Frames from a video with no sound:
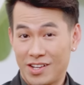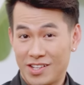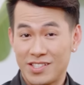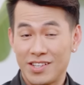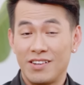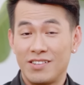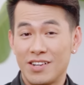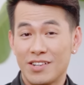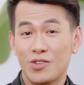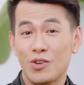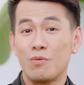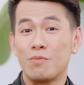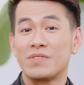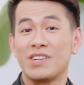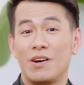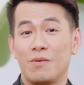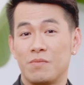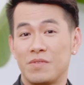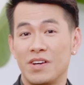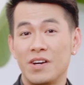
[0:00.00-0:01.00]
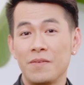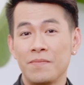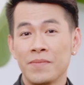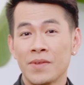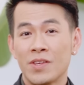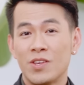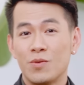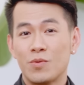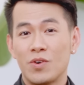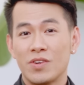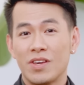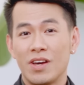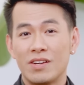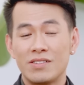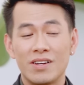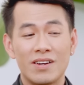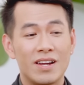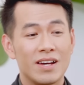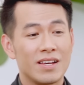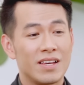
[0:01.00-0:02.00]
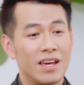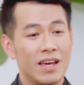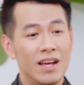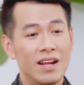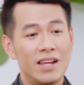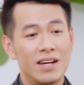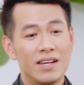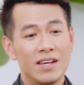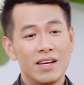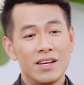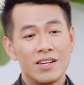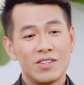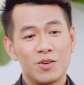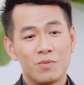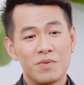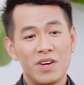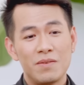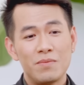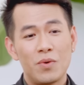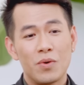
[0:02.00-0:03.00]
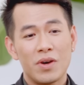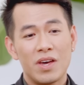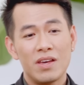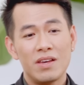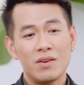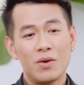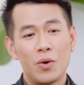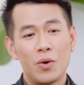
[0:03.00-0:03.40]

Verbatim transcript: thực sự rất tôn trọng nó. Dũng còn nhớ rất là kỹ là Dũng đến một cái